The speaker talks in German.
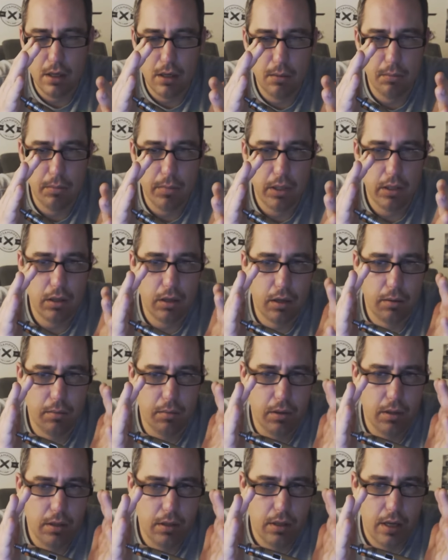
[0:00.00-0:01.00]
Ähm,
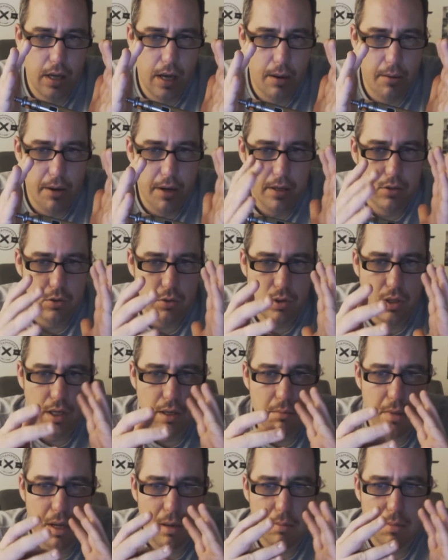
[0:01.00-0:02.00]
ja, aber so ein
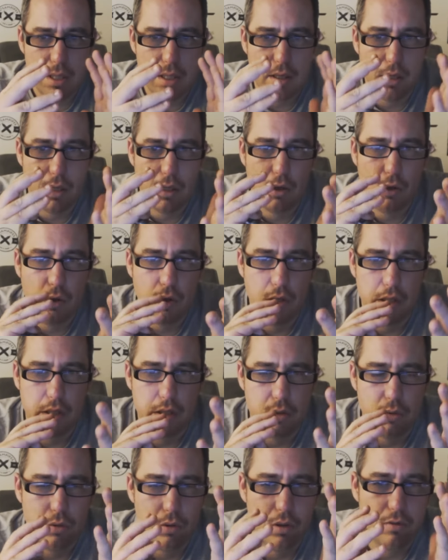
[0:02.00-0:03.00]
Gerät macht mich halt
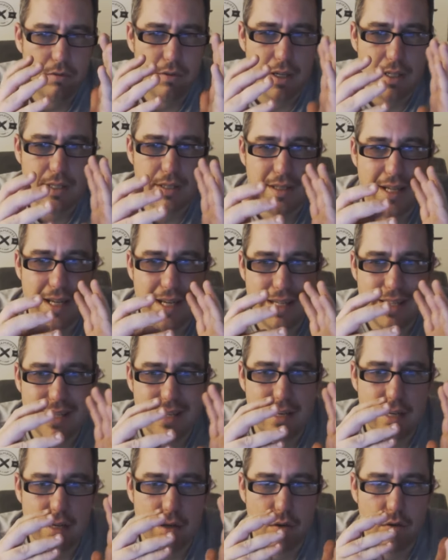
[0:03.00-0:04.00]
glücklich und ich weiß, es
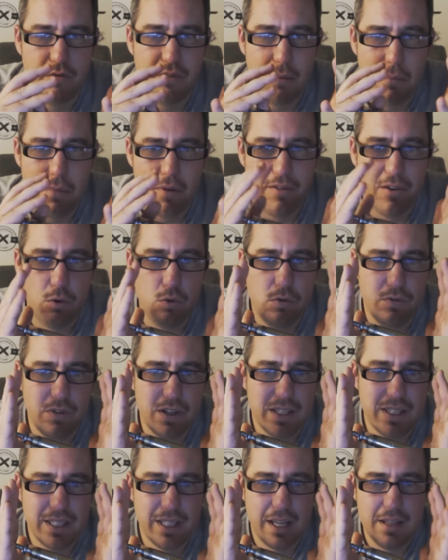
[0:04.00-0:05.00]
hält sehr lange. Und wenn mal
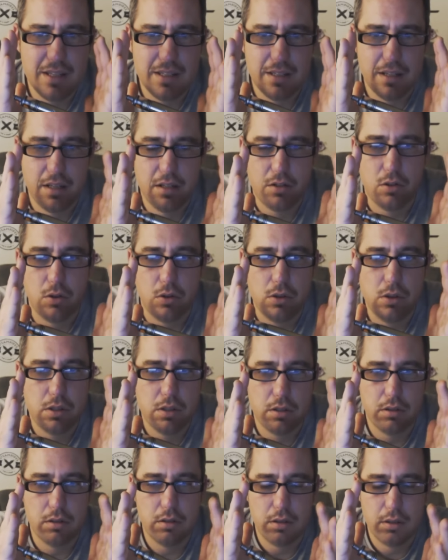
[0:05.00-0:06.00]
irgendwas dran sein
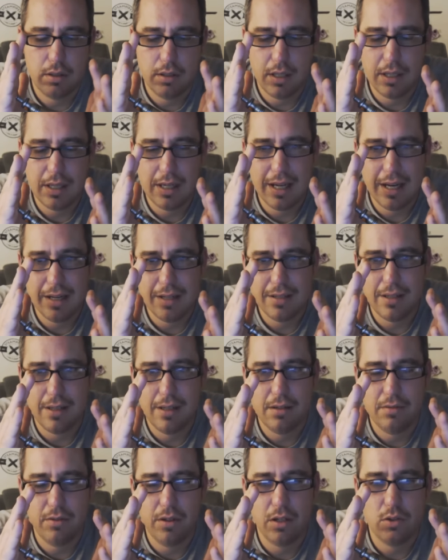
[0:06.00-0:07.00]
sollte, dann kann
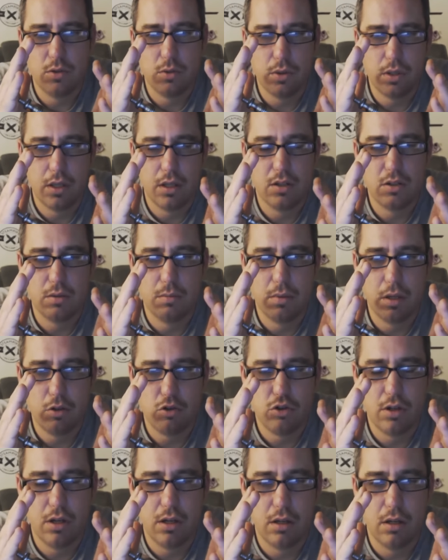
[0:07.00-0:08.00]
es halt wieder zurückgehen zum
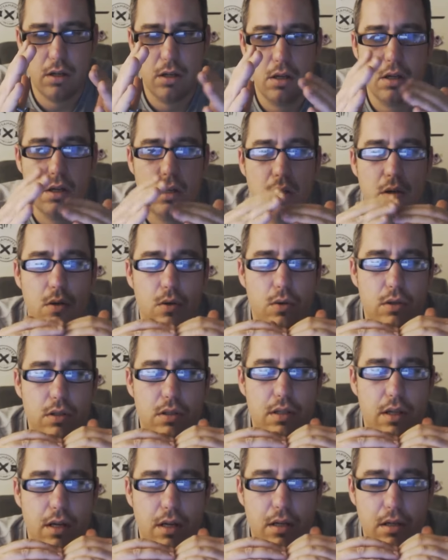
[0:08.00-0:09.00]
Hersteller
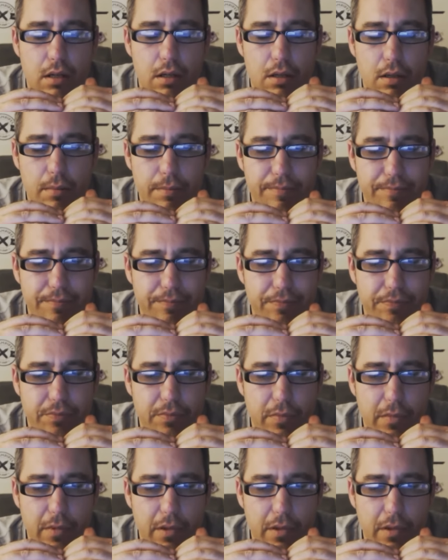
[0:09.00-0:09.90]
und dann ähm,